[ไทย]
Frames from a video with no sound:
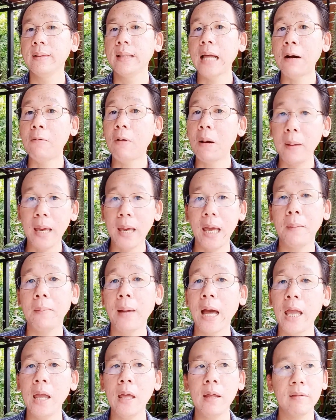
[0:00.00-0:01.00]
ถามว่าแพงไหม
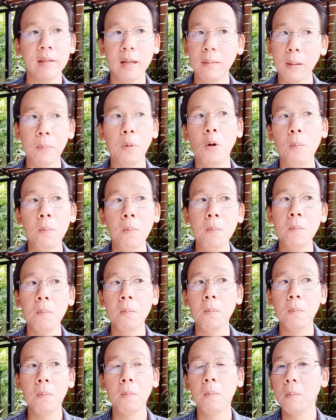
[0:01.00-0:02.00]
สำหรับผม
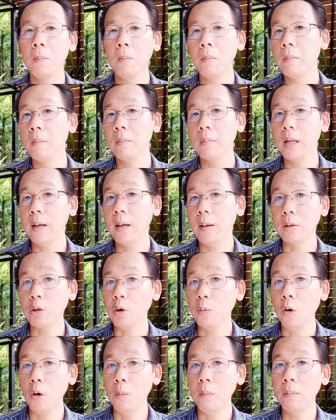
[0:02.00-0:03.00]
สำหรับตัว
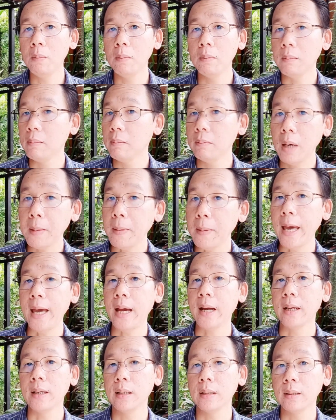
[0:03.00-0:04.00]
ผมไม่แพง
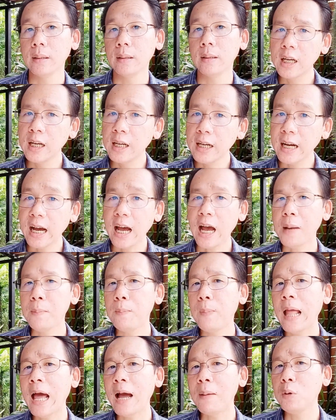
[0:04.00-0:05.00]
คืออาหาร
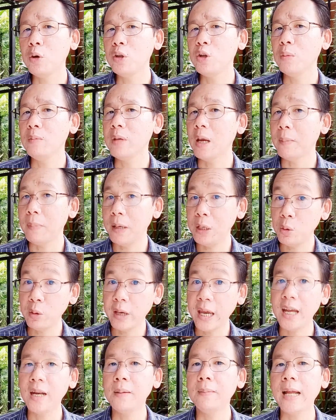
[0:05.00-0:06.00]
ปลาผู้ชมอย่าไปดู
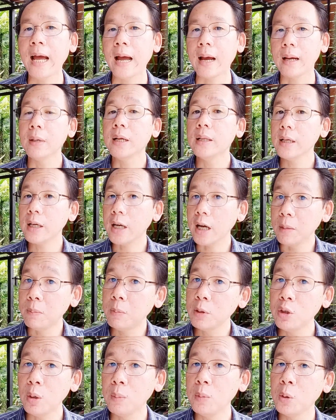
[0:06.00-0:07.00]
แค่น้ำหนัก ถ้าเกิด
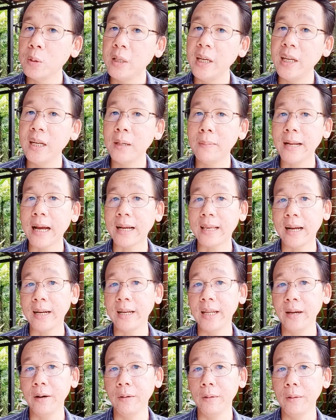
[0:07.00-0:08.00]
ผู้ชมดูที่น้ำหนักอย่าง
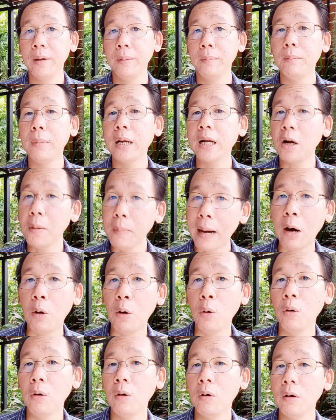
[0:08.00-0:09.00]
เดียว มันก็เบา
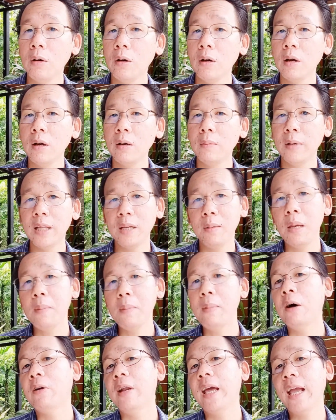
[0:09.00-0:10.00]
มันจะไม่
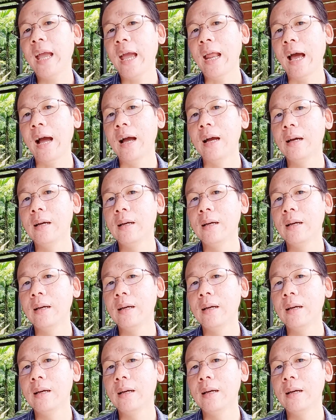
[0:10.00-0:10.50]
เบาได้ไงล่ะ